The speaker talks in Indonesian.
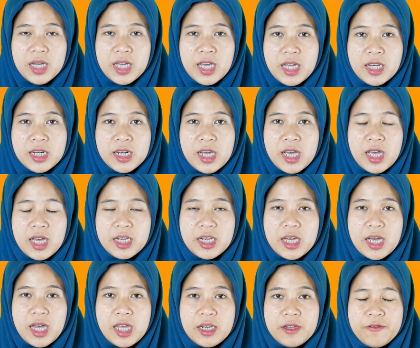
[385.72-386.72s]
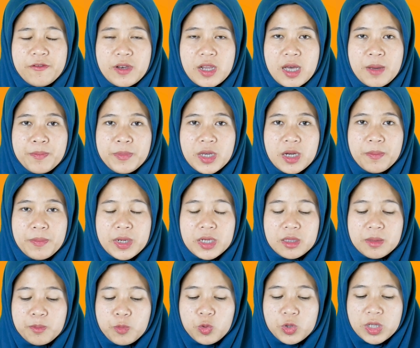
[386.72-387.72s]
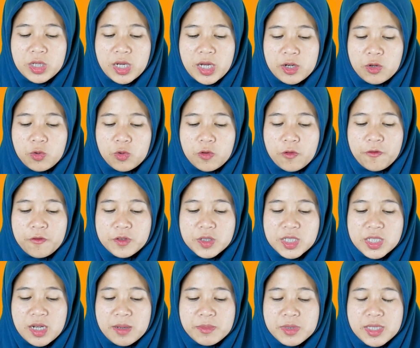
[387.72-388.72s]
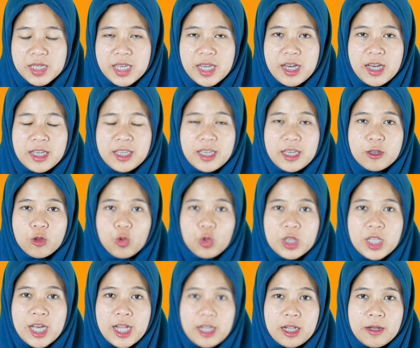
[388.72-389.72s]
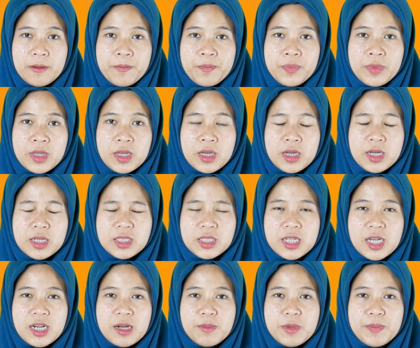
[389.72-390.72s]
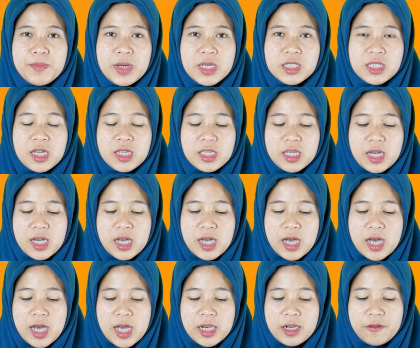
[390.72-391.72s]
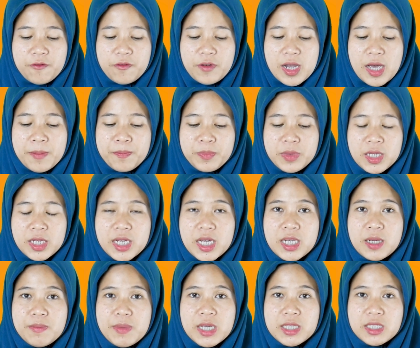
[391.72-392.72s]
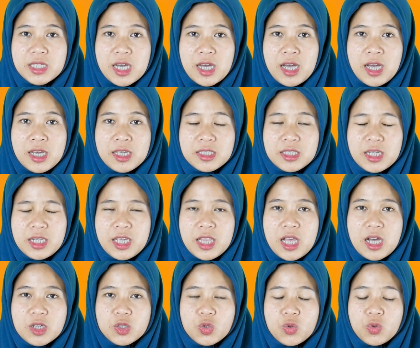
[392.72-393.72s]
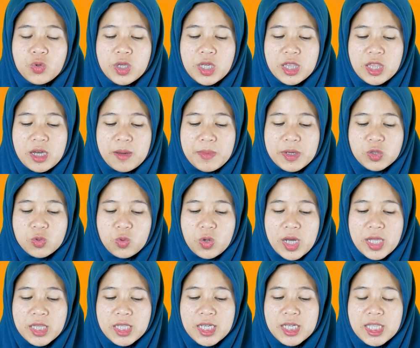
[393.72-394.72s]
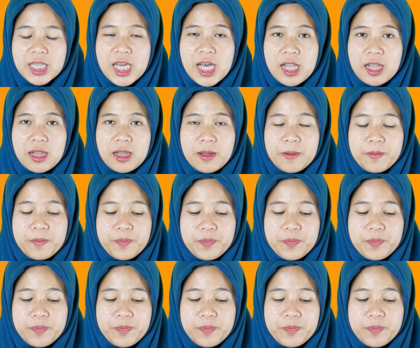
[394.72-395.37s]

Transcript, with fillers: karena ada alif lam yang bertemu dengan huruf syamsiyah yaitu dal Cara membacanya, alif lam tidak dibaca, jadi langsung kita masukkan ke dal.